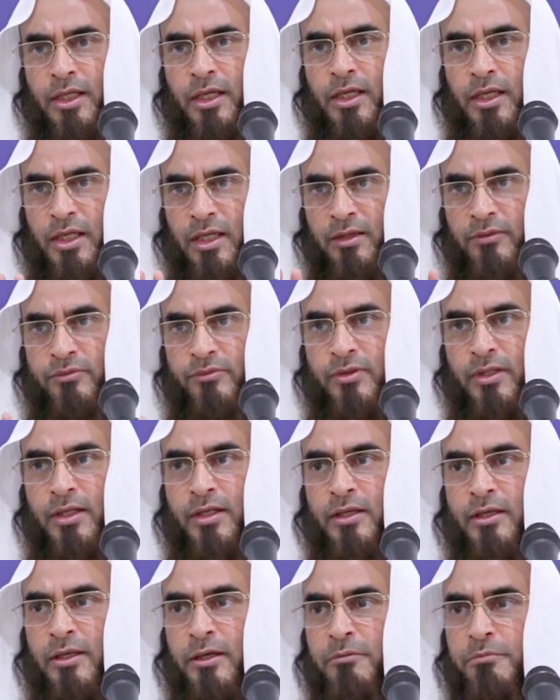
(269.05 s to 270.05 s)
এই
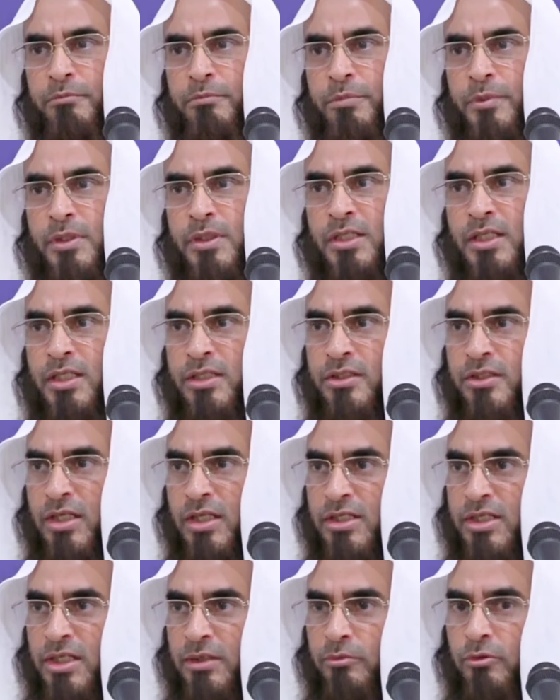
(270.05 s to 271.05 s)
ইফতার ক্যাম্পে
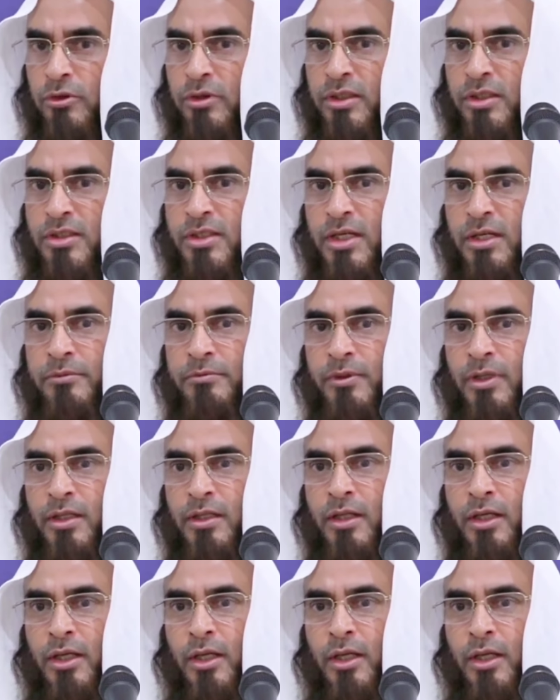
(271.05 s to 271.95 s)
স্বেচ্ছাসেবক হিসাবে